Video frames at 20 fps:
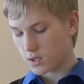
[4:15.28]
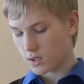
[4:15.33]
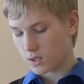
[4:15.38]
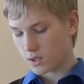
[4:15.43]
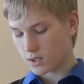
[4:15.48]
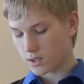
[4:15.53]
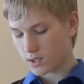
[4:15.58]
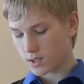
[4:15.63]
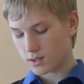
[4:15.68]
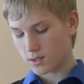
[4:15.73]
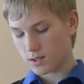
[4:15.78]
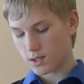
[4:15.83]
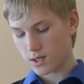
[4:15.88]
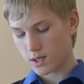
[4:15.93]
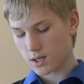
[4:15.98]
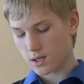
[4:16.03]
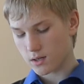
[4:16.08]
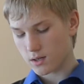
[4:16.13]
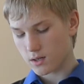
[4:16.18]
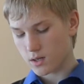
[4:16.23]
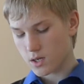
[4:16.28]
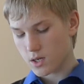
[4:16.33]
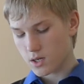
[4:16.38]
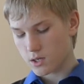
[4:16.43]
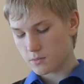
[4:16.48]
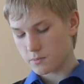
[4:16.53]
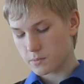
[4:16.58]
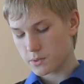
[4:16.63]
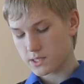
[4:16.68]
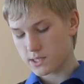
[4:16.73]
И тогда
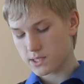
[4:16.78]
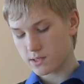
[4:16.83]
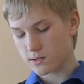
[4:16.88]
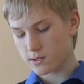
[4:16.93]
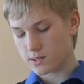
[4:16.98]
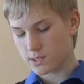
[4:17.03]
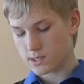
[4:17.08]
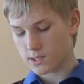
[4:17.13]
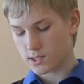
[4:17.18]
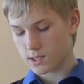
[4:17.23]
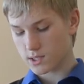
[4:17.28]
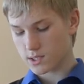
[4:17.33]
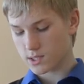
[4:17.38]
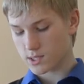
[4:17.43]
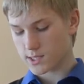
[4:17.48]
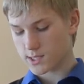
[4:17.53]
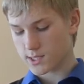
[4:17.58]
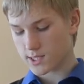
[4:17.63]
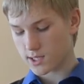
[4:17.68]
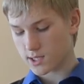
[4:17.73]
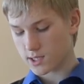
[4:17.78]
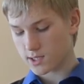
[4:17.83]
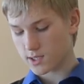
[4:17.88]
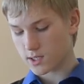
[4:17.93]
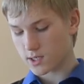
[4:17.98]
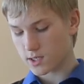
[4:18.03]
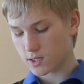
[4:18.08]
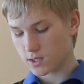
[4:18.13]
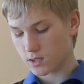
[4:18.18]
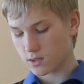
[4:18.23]
писалась книга
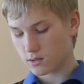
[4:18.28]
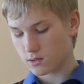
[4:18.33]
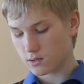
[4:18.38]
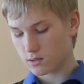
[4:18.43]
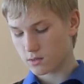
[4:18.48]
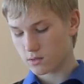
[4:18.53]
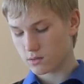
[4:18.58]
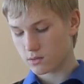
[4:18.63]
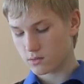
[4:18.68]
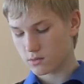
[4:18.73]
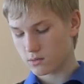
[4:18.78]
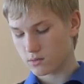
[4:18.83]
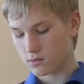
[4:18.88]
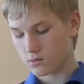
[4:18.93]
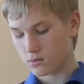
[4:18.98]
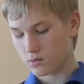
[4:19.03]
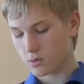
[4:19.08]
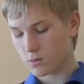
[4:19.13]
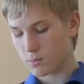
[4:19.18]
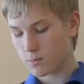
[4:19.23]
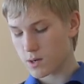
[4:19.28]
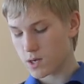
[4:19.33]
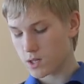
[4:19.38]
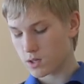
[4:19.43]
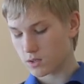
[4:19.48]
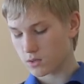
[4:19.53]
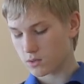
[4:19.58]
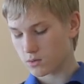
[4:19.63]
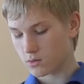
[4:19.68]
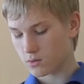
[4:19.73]
страданий, но
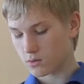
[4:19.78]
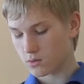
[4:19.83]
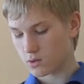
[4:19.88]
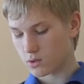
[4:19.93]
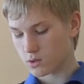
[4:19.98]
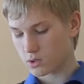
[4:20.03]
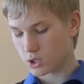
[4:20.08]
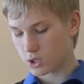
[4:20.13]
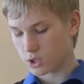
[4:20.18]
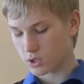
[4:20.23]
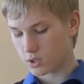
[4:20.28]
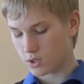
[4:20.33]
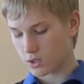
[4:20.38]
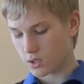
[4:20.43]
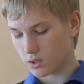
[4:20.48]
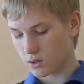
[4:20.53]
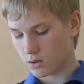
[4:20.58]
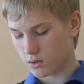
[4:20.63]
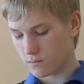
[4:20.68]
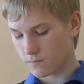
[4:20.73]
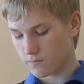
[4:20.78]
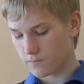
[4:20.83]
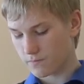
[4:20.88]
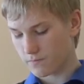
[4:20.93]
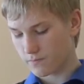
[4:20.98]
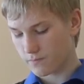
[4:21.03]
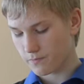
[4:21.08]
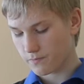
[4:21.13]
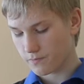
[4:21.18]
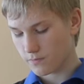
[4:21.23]
мало кто ее читал.
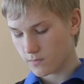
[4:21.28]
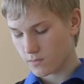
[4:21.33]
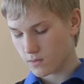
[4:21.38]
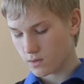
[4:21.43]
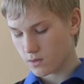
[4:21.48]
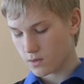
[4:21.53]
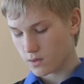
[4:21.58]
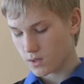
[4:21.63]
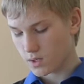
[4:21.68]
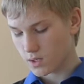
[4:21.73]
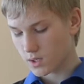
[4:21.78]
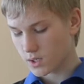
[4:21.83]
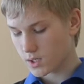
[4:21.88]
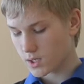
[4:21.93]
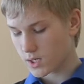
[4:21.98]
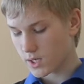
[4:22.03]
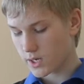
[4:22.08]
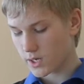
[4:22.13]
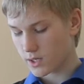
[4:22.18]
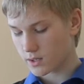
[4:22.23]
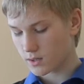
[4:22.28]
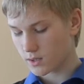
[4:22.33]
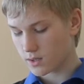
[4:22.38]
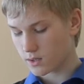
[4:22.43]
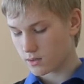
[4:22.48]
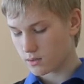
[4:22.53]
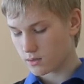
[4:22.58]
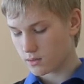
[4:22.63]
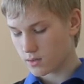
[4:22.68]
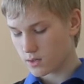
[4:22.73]

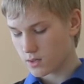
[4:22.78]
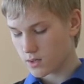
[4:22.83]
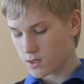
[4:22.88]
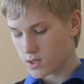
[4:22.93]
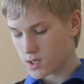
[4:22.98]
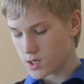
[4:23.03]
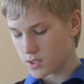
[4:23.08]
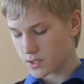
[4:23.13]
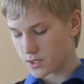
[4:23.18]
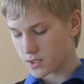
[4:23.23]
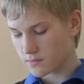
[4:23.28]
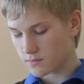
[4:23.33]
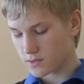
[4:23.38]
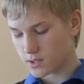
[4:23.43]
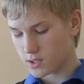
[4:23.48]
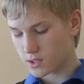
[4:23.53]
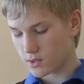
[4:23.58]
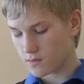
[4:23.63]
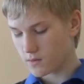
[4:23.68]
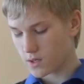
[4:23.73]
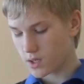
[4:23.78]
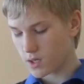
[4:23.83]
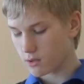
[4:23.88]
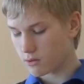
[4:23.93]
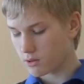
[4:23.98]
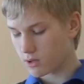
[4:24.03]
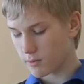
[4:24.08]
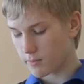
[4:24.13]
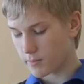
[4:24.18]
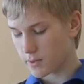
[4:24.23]
Горянки не
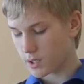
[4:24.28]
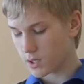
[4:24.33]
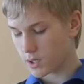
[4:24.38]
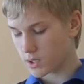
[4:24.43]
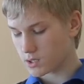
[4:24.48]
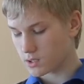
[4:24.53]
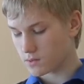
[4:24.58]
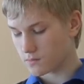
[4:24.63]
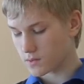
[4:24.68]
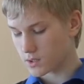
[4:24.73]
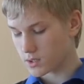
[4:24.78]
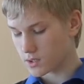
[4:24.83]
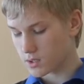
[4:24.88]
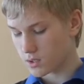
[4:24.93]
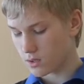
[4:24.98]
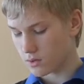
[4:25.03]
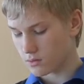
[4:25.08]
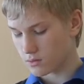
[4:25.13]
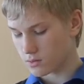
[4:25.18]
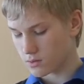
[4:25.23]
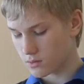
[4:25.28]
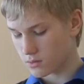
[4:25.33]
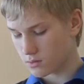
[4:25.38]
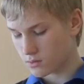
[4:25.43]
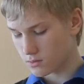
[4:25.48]
выставляют на показ свои слезы.